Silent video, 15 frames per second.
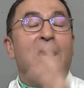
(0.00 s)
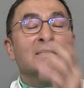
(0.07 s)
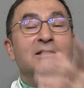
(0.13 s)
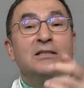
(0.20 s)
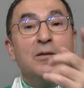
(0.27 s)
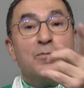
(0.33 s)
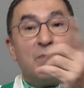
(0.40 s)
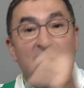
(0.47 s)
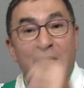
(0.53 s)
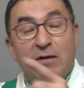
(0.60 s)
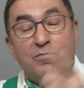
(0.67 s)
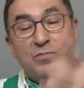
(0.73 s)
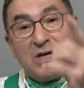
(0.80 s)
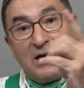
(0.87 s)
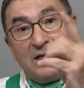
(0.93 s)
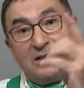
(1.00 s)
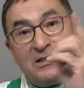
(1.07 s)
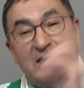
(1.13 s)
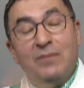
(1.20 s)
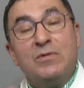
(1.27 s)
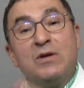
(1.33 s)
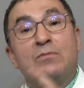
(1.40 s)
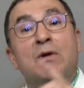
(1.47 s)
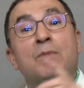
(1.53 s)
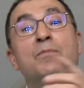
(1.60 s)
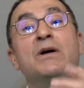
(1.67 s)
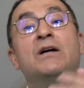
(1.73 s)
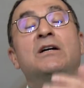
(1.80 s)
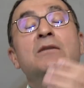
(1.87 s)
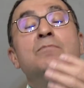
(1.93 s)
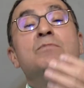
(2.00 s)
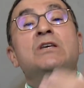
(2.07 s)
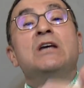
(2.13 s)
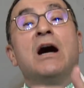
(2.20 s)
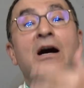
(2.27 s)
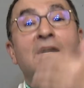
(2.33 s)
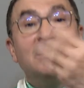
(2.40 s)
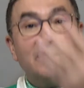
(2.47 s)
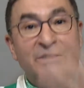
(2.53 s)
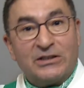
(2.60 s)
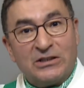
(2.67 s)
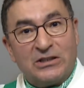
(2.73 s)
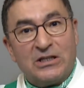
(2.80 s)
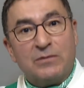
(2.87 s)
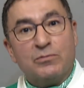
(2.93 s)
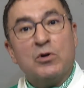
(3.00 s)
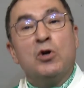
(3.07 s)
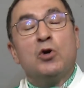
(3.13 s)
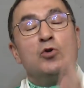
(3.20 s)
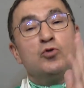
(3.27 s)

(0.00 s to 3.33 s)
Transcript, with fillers: Aslında bakım yağı demeyeyim de bakım yağları diyeyim.